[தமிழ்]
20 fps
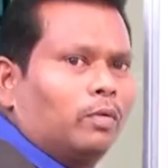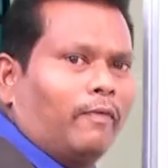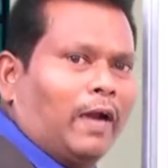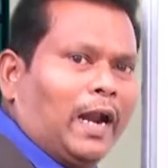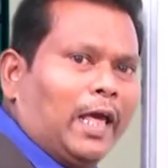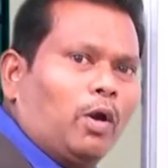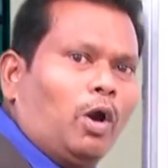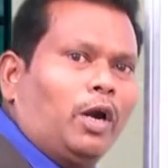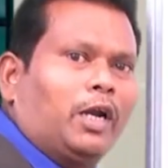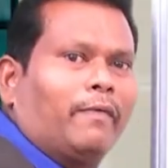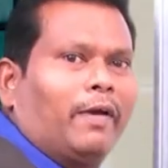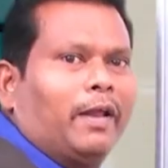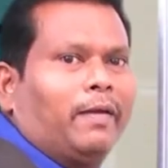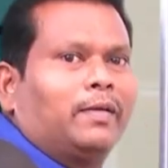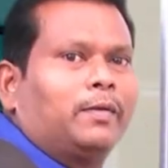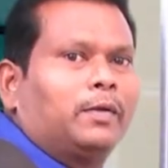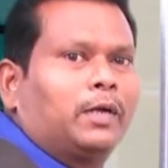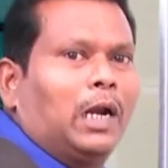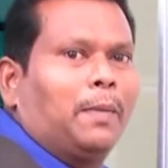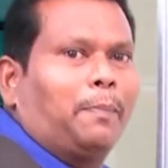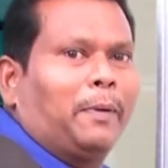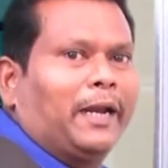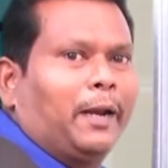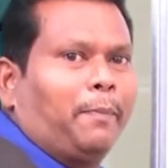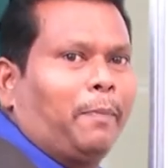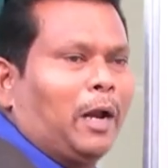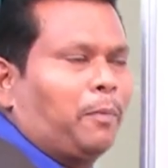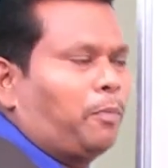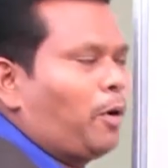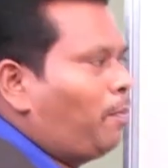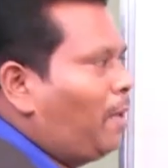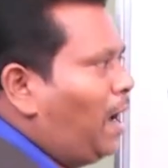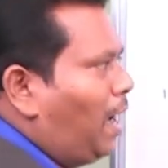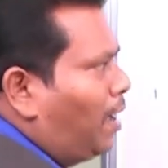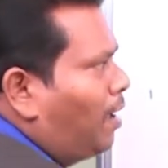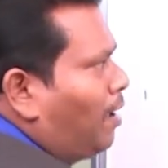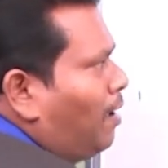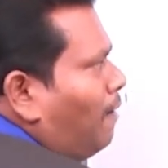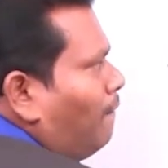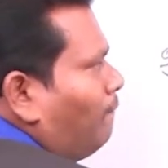வளைகோட்டு வடிவத்தில் பற்றி பார்ப்போமா
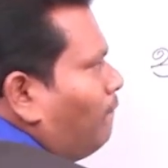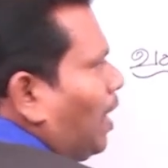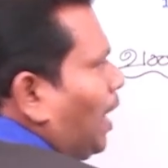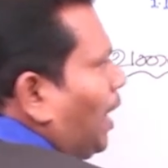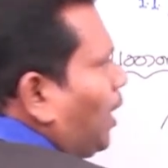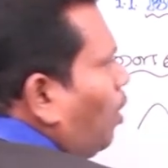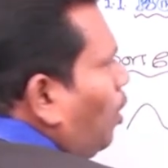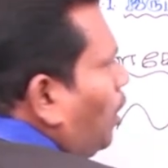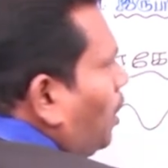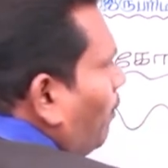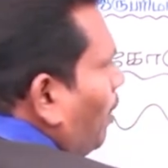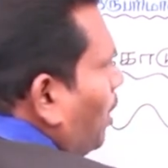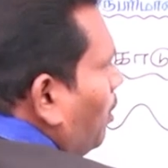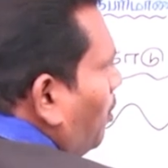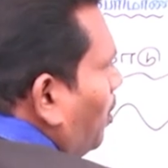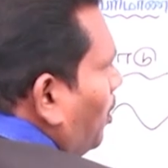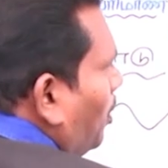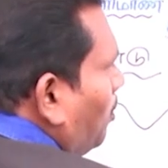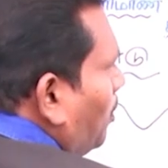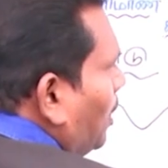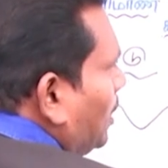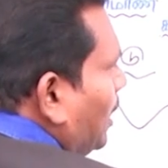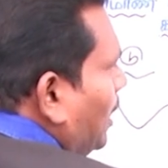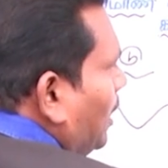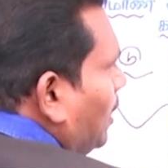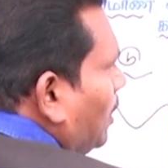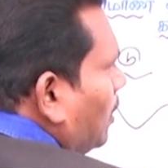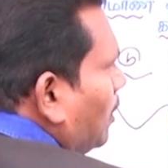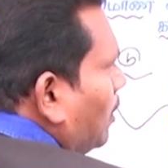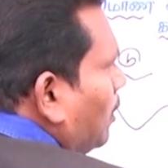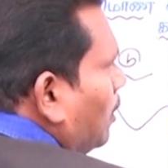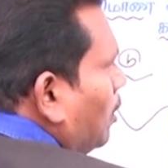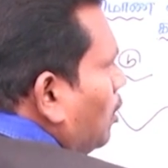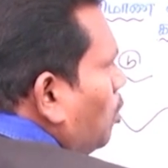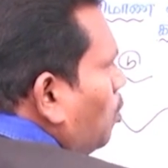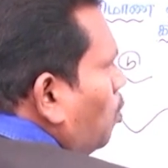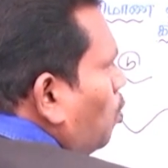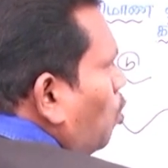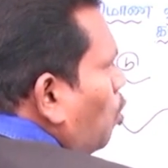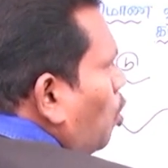வளைகோட்டு வடிவம் என்பது
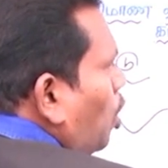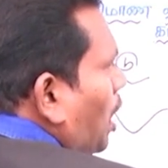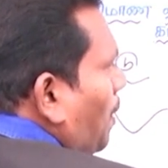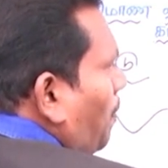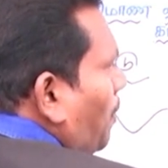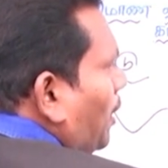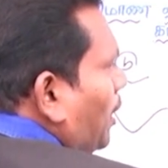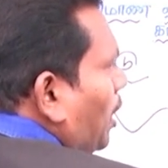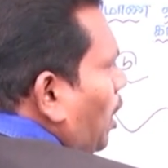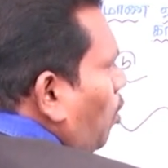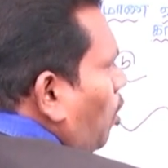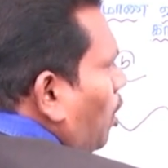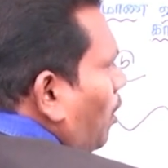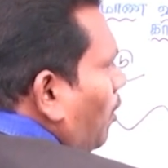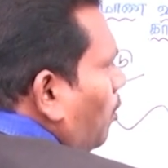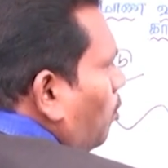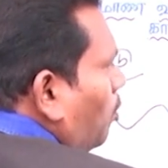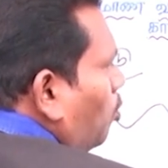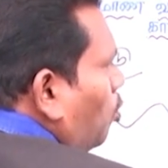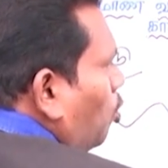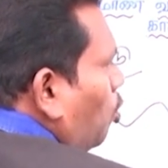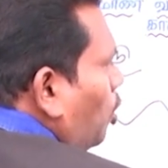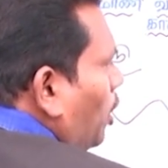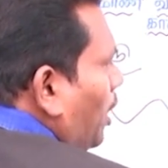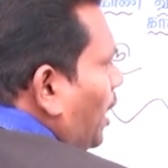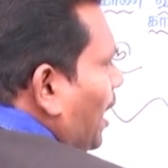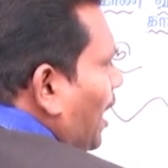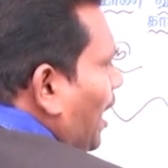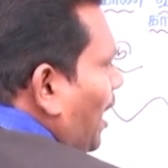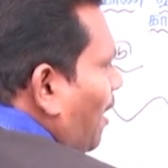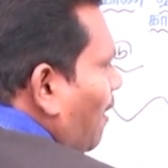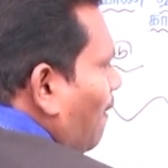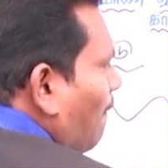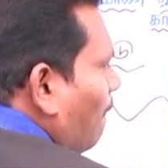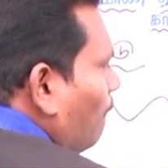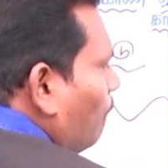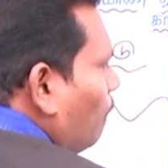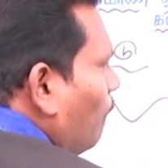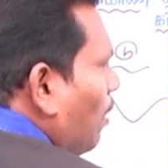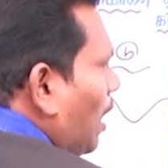மூடப்பட்ட ஒரு மூடிய
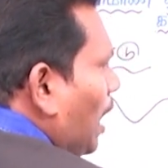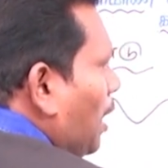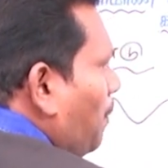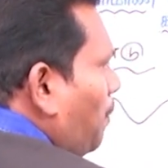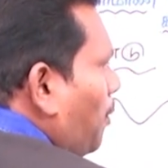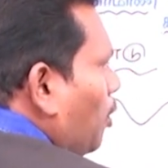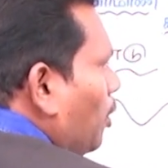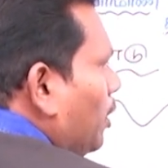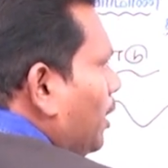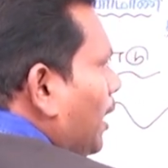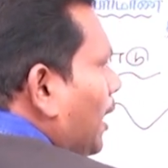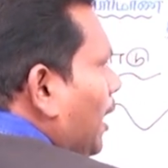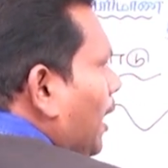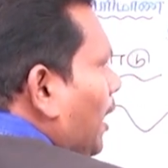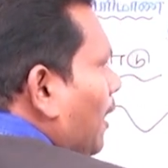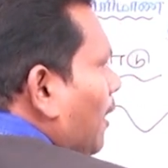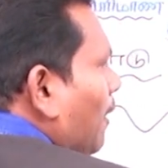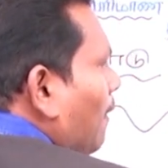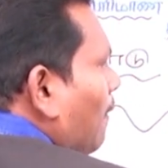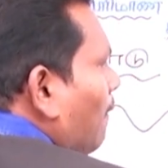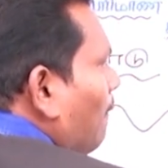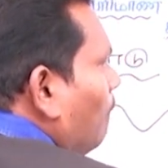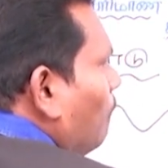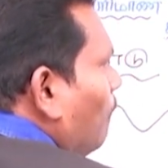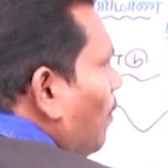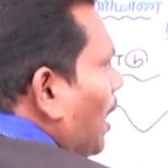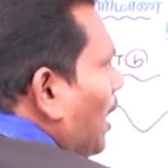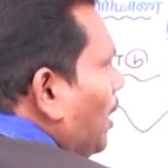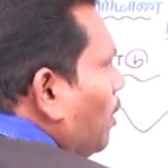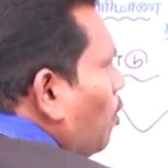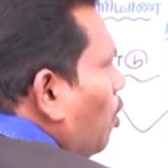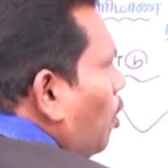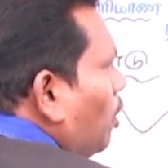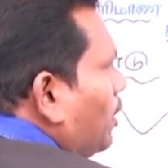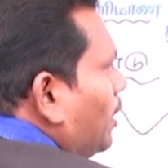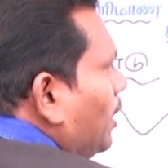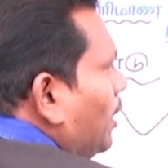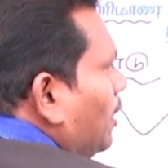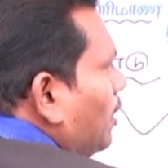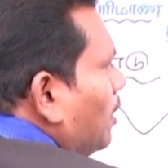வலைப்பகுதியே
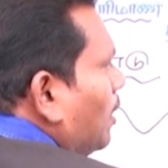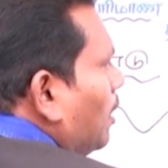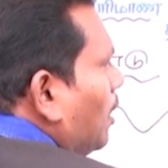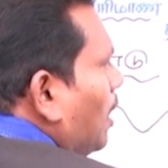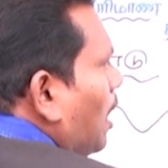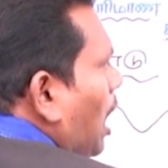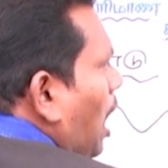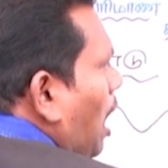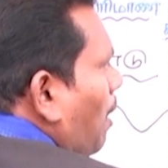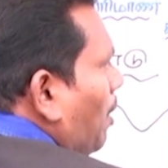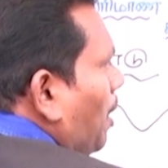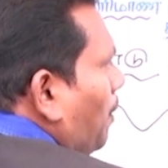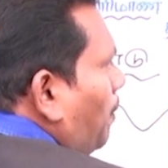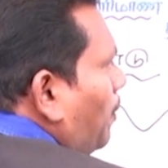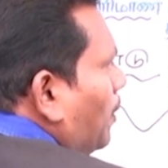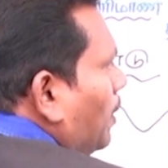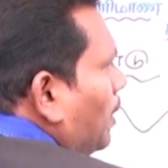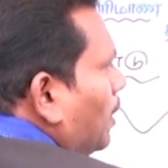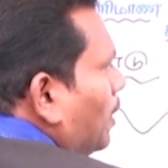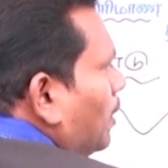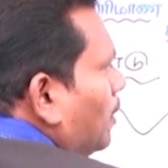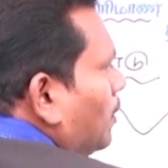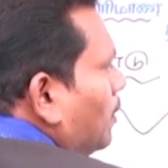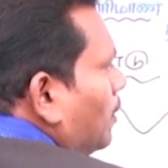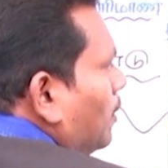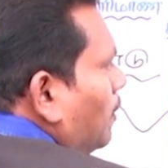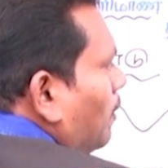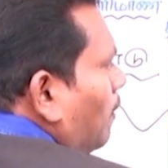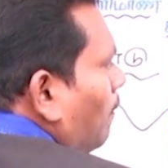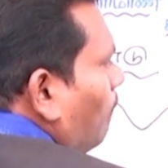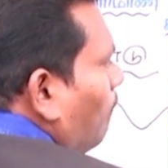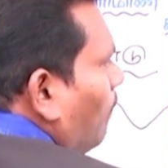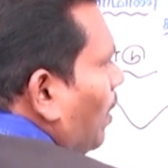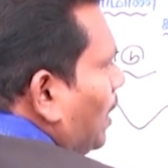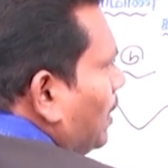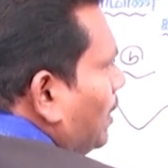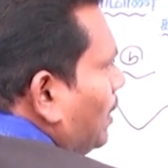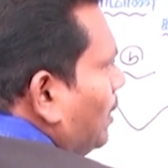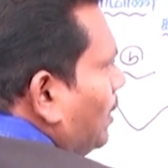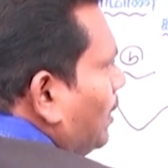வலைக்கோட்டு அமைப்பு
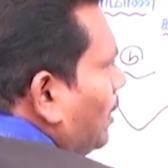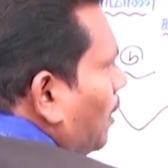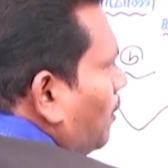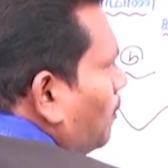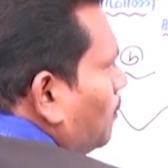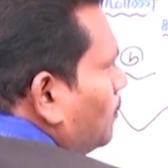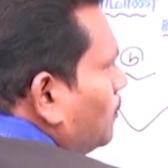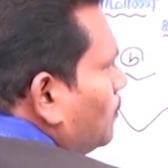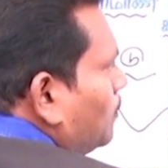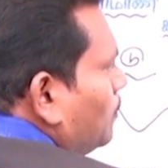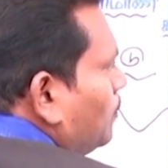வட்டம்